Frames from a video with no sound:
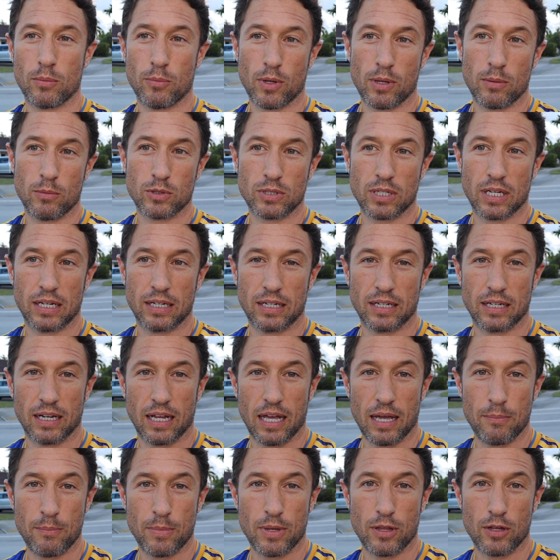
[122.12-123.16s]
que podemos en,
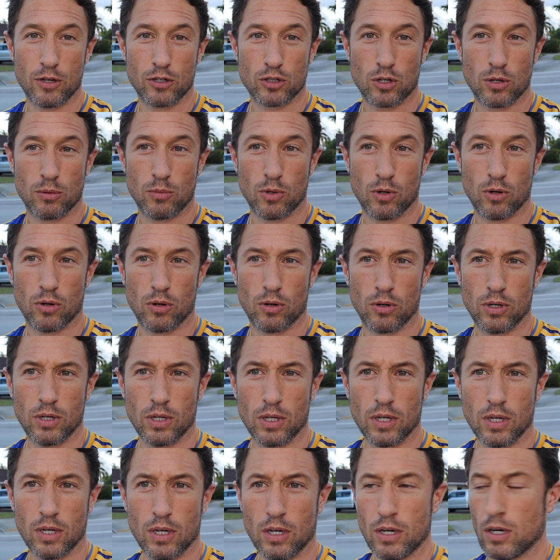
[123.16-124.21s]
vídeos como,
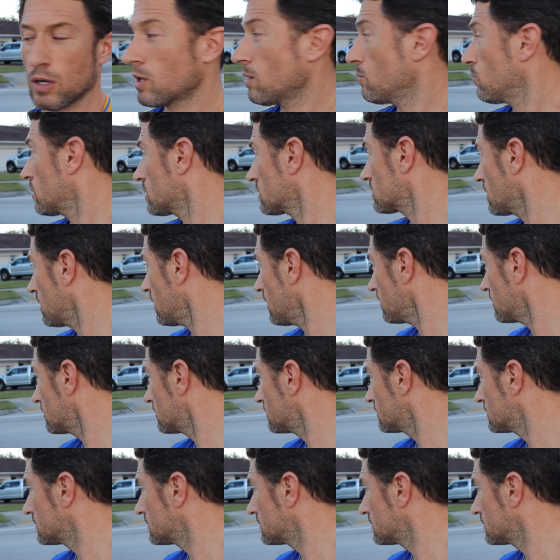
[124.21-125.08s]
como este.